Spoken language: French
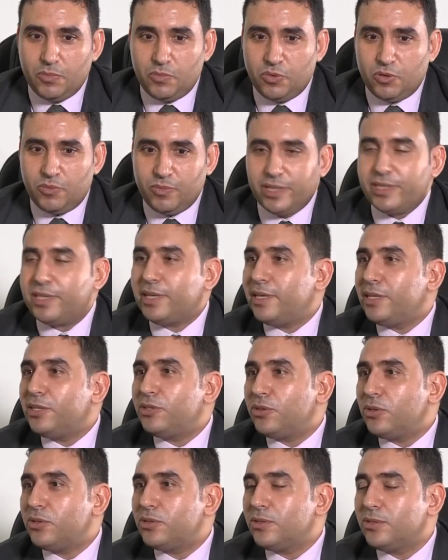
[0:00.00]
Pour mettre les
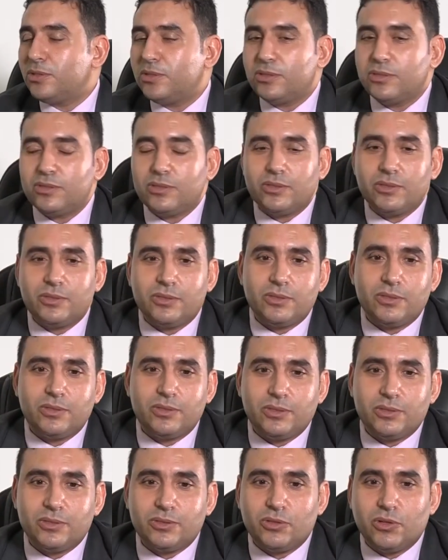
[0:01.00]
choses
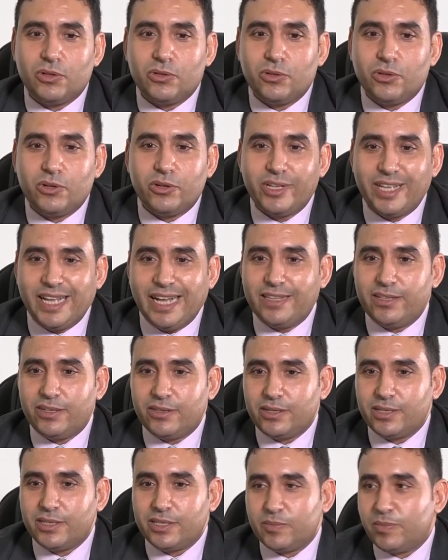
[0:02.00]
dans leur
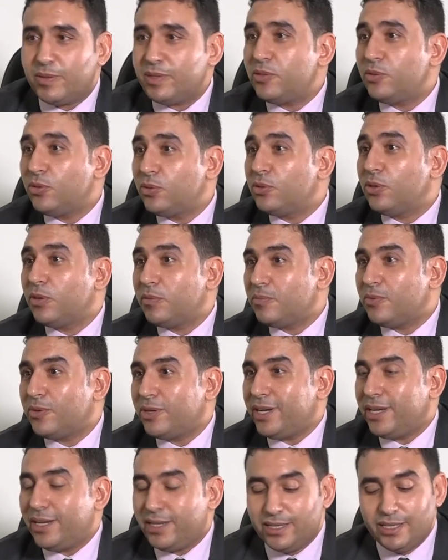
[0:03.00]
cadre
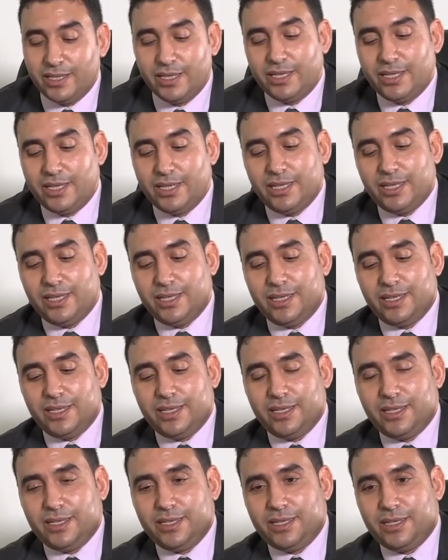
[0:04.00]
spatio-temporaire,
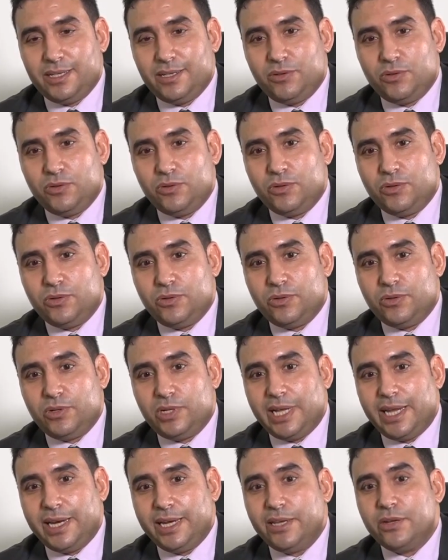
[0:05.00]

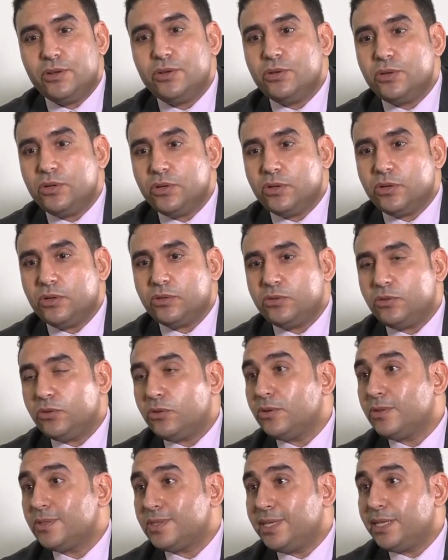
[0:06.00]
euh, la réunion du
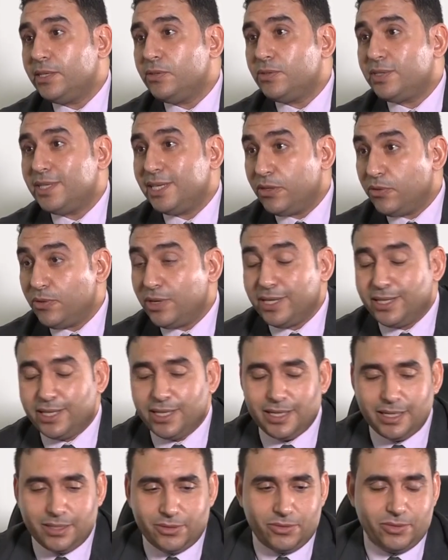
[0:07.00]
Conseil de
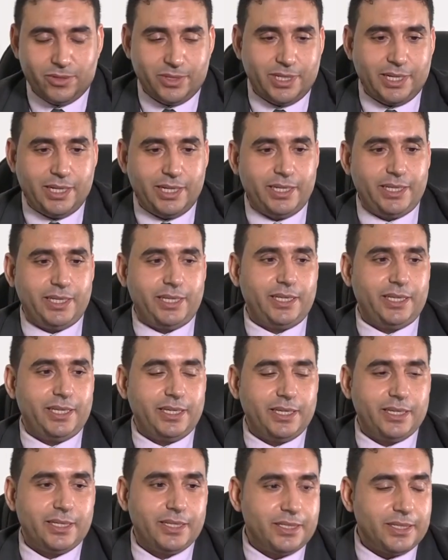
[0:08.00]
sécurité nationale
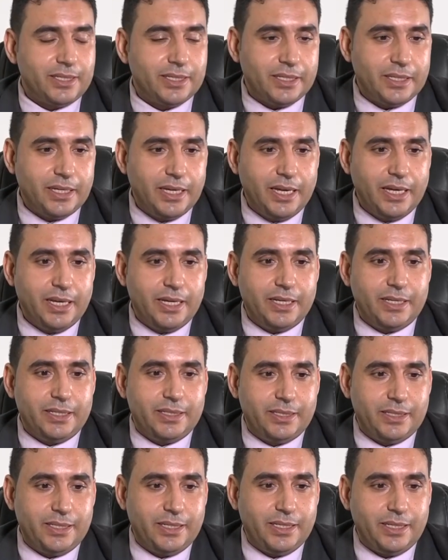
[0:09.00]
qui euh,
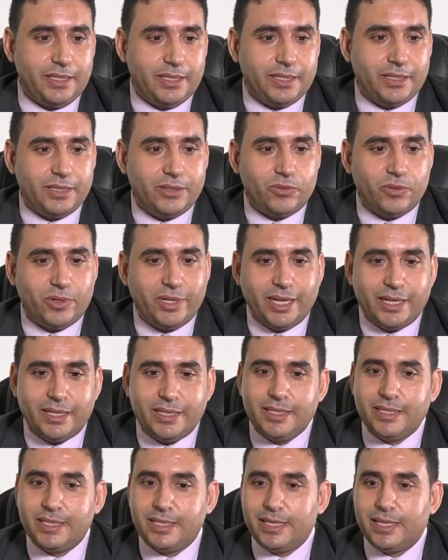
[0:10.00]
s'est
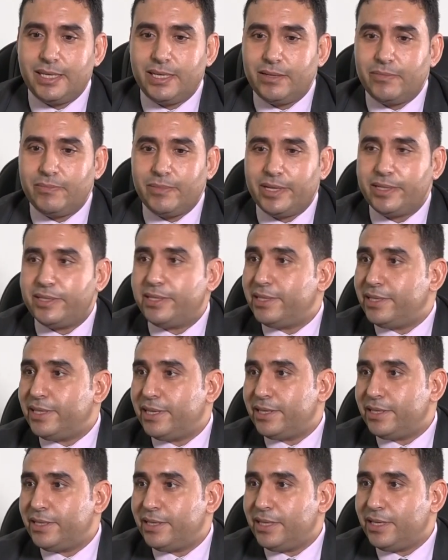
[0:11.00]
organisée mardi
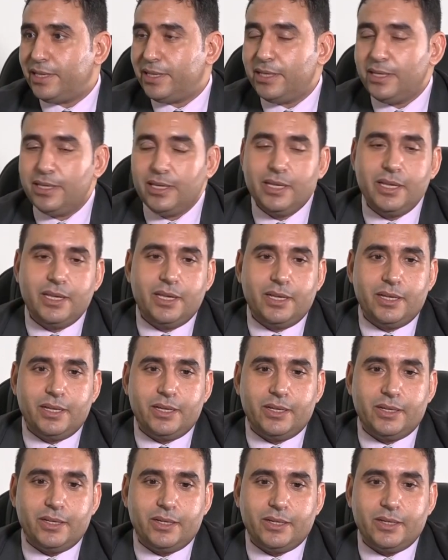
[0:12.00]
dernier
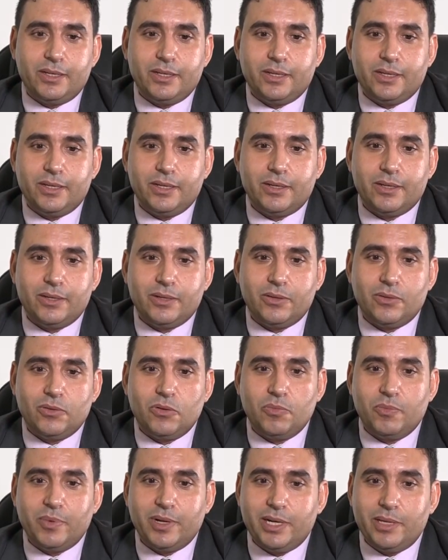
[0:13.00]

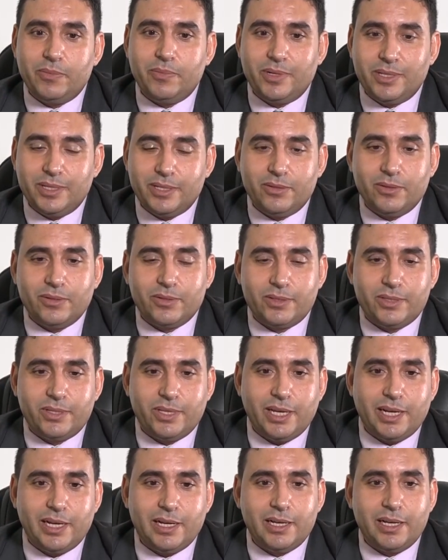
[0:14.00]
au palais
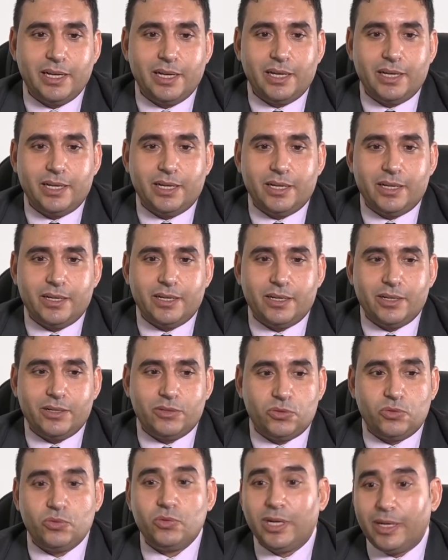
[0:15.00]
présidentiel
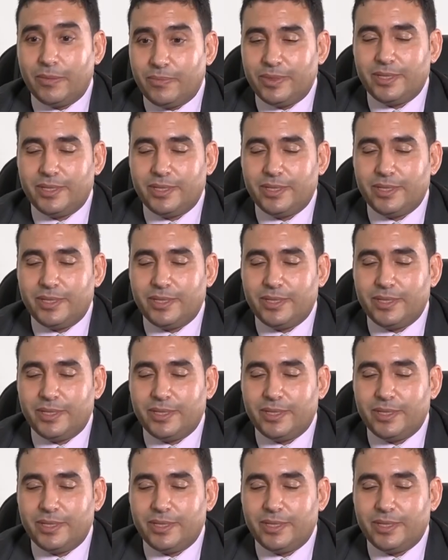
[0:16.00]
sous la